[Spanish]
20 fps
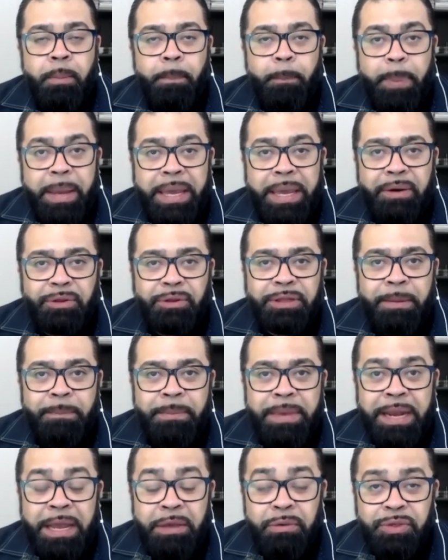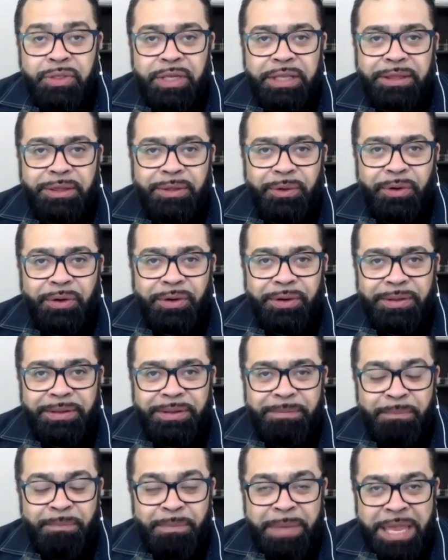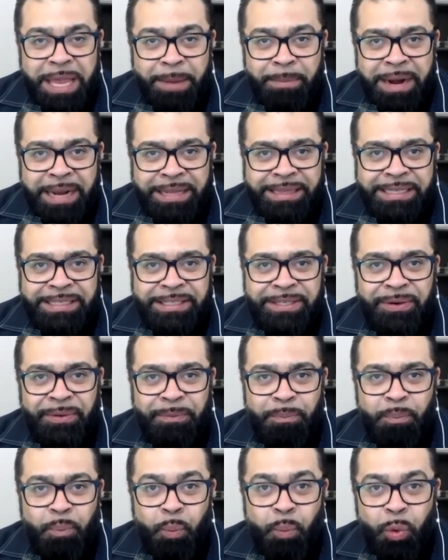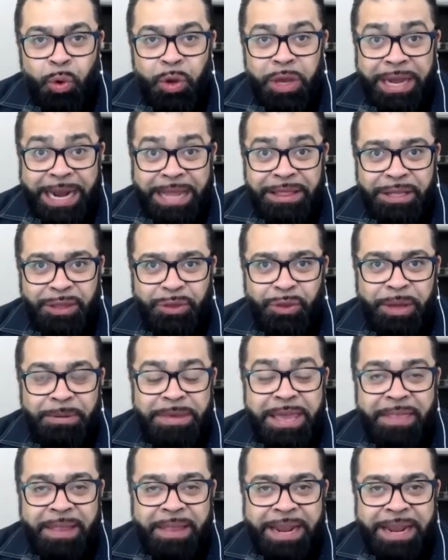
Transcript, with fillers: pero también hay un sector, me llama la atención, muy grande todavía de